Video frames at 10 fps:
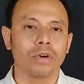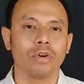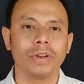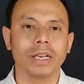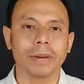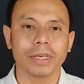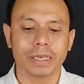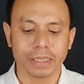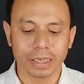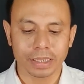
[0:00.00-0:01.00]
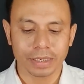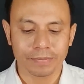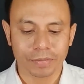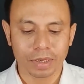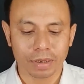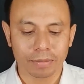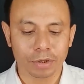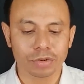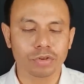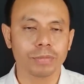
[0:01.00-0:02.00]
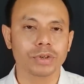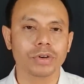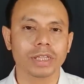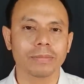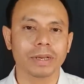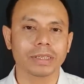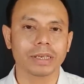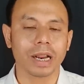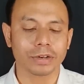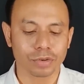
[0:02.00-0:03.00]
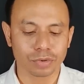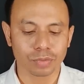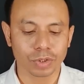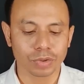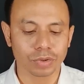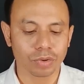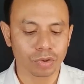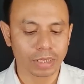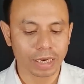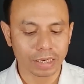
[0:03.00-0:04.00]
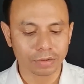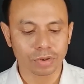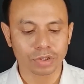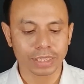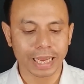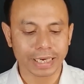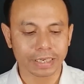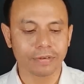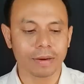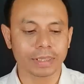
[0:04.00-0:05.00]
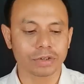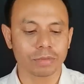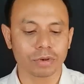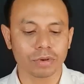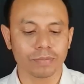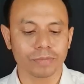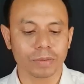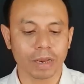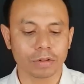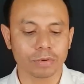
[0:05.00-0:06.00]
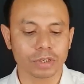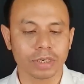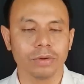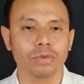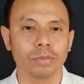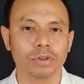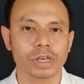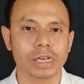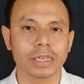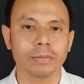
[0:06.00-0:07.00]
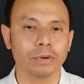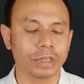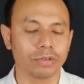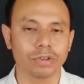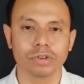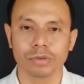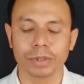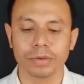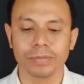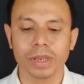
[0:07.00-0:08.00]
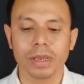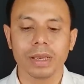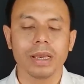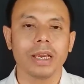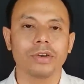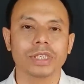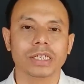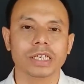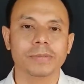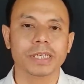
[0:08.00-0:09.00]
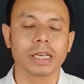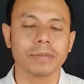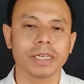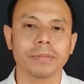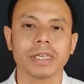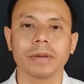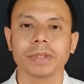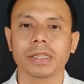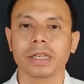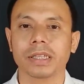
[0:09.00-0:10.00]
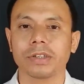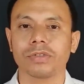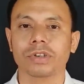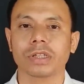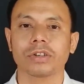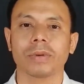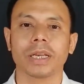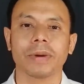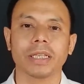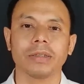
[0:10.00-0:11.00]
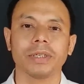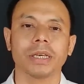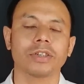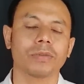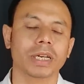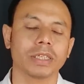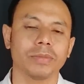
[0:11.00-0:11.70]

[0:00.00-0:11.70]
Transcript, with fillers: কোভিডের আপডেটটা দিয়ে দিই বিগত চব্বিশ ঘন্টাতে পাঁচ হাজার আটশো চুয়াত্তর জন করোনাতে আক্রান্ত হয়েছেন অ্যাক্টিভ আমাদের সমগ্র ভারতবর্ষে উনপঞ্চাশ হাজার পনেরো জন দর্শকবৃন্দ এই হচ্ছে আজকে স্পেশাল আপডেট আপডেট আপনারা তাড়াতাড়ি জন্য সাথে সবাইকে পাঠিয়ে দেবেন যাতে সবার কাছে